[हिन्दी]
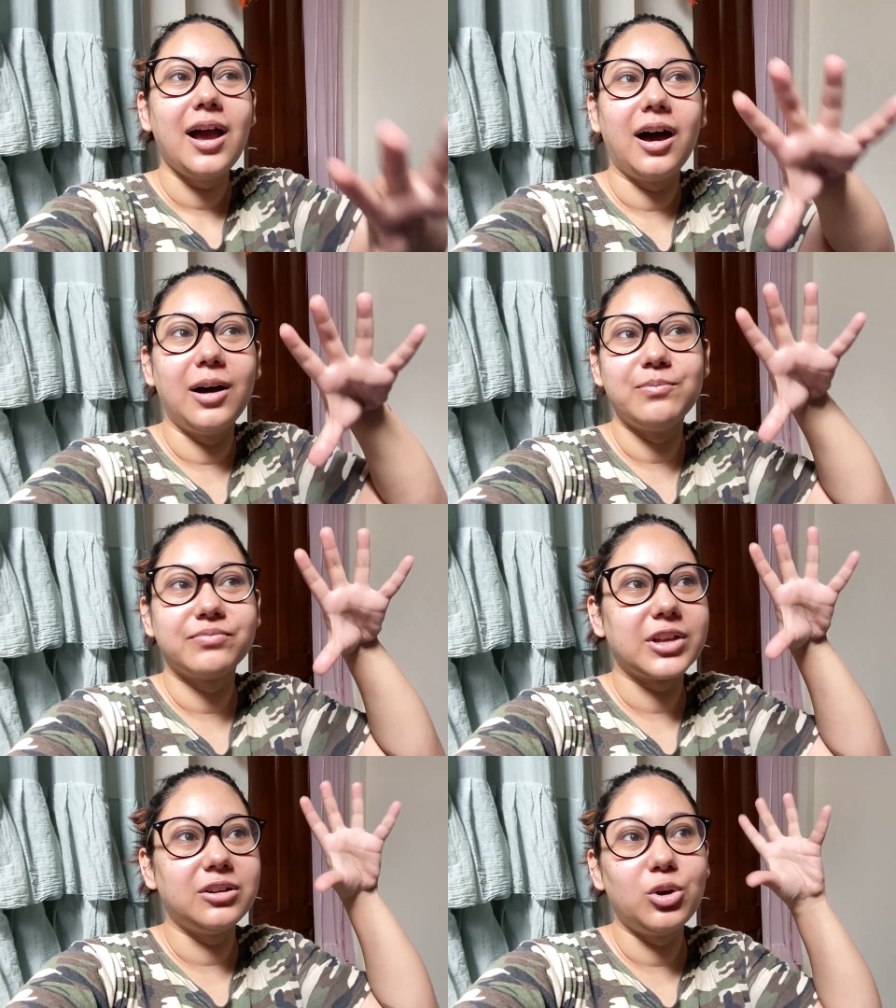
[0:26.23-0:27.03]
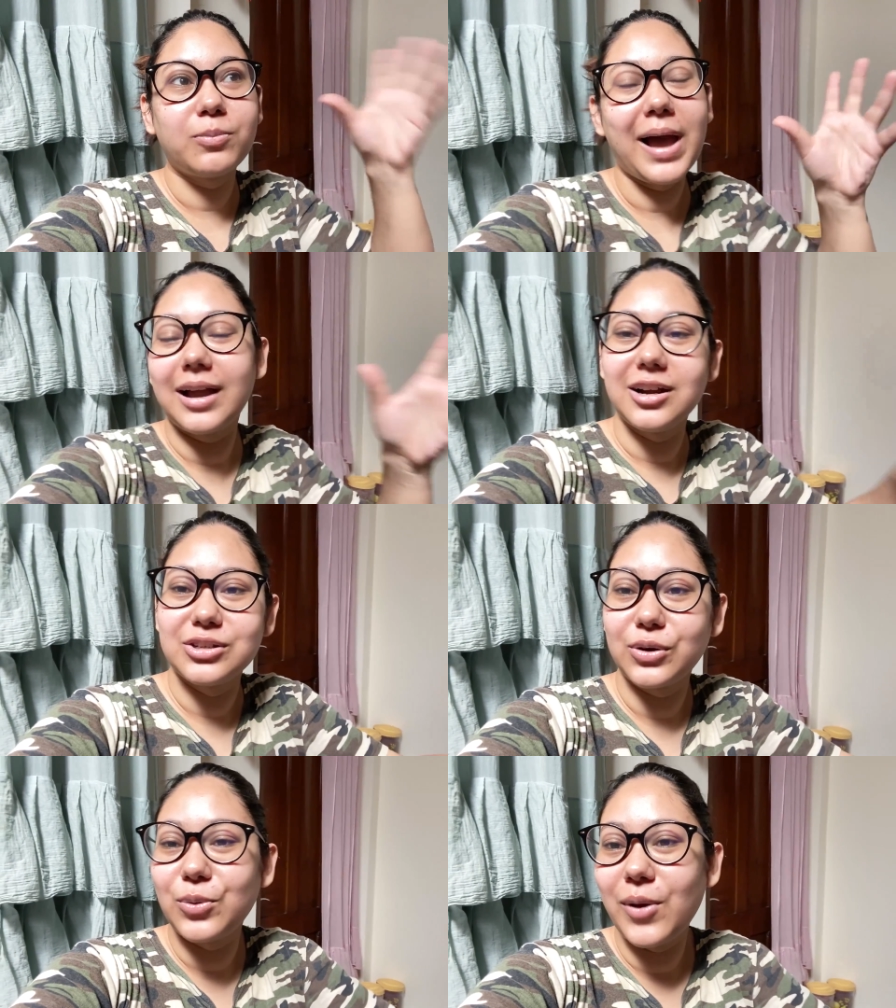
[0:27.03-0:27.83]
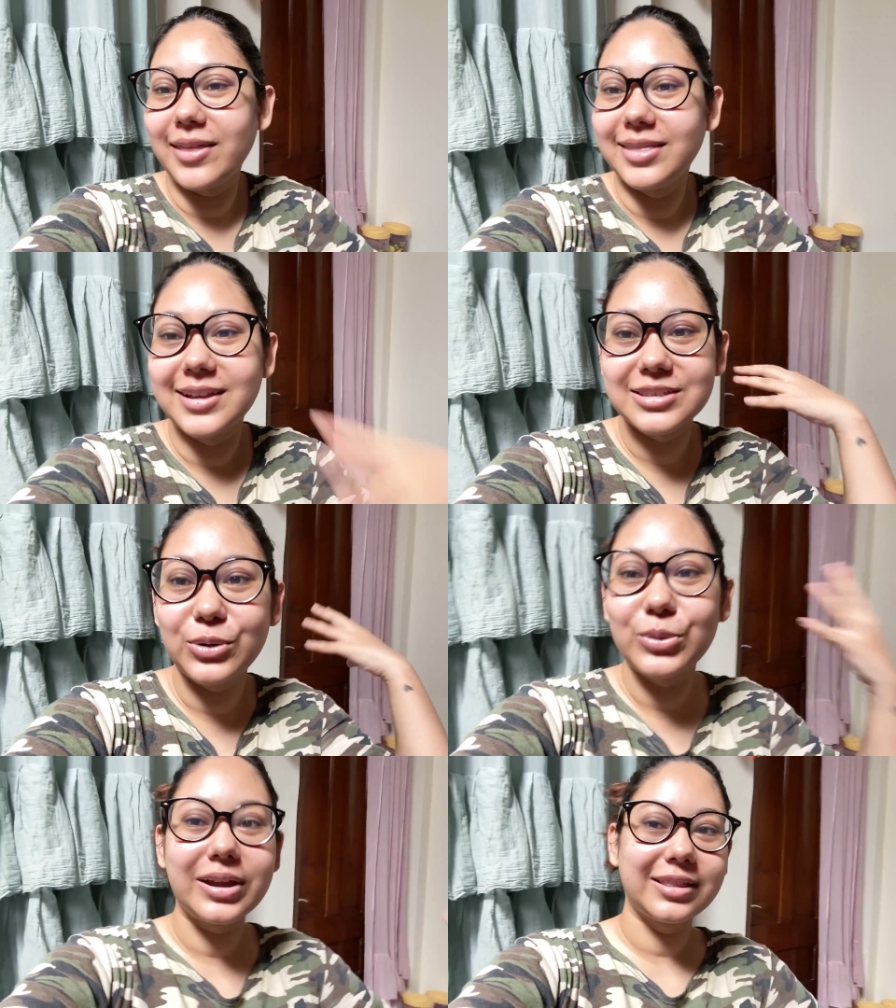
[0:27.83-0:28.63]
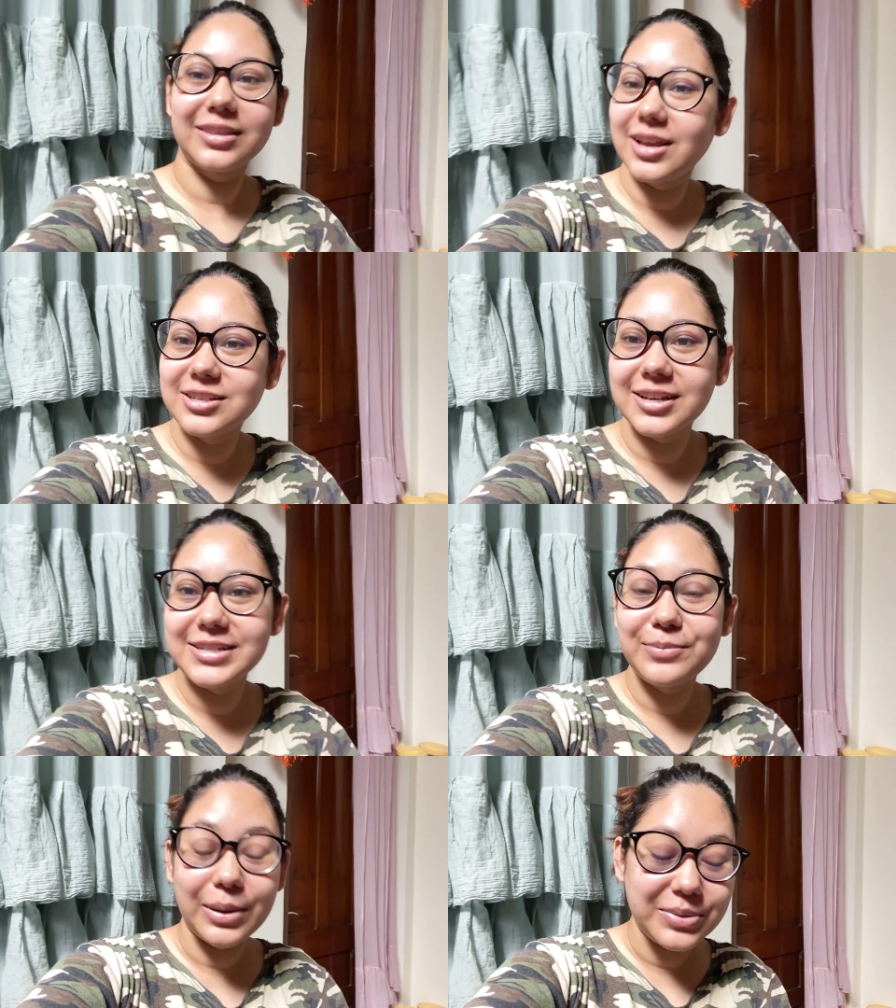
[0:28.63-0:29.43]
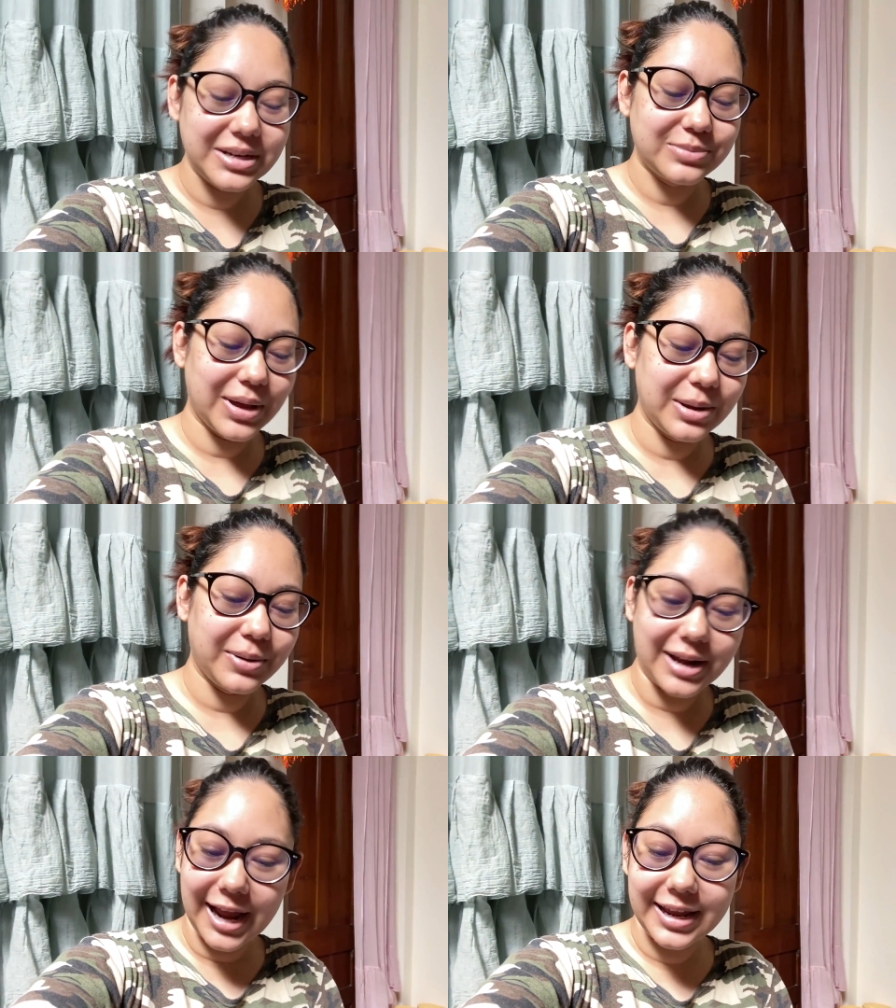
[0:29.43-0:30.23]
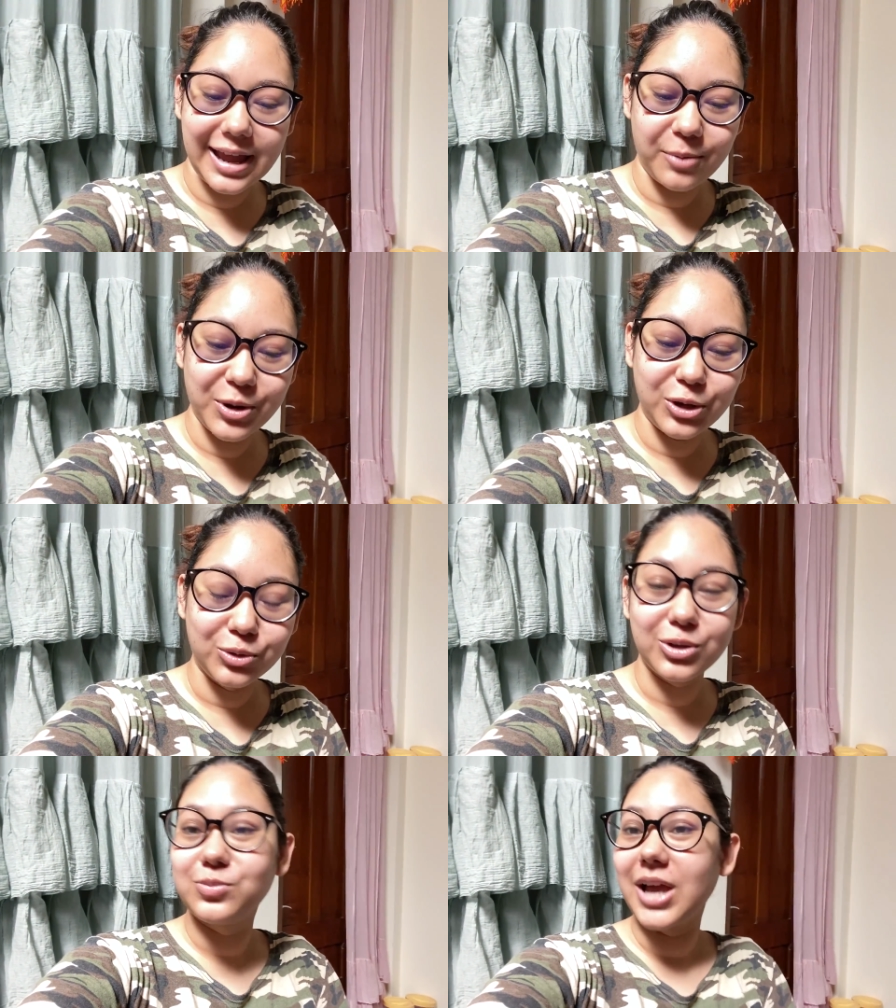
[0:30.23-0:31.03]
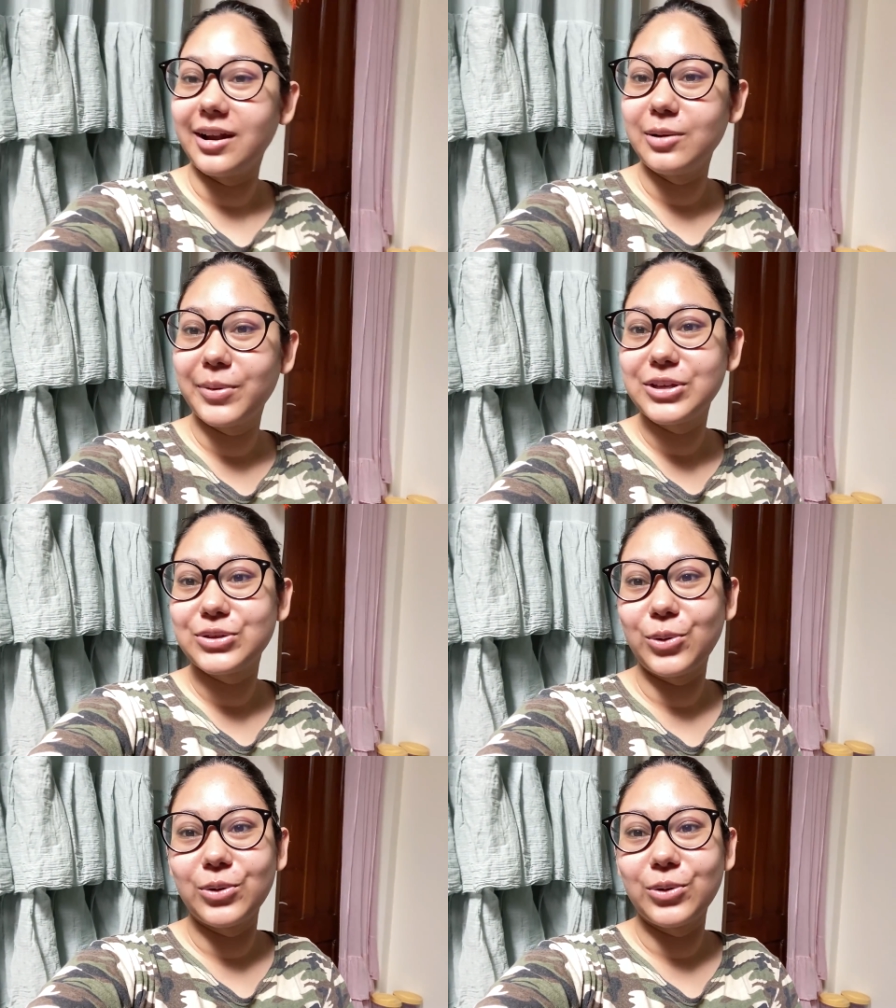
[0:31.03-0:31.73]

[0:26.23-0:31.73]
लुक um, बैक कर सकूँ एंड देख सकूँ कि कितनी अच्छी अच्छी मेमोरीज मैंने बनाई हैं अपने यूट्यूब चैनल पे सो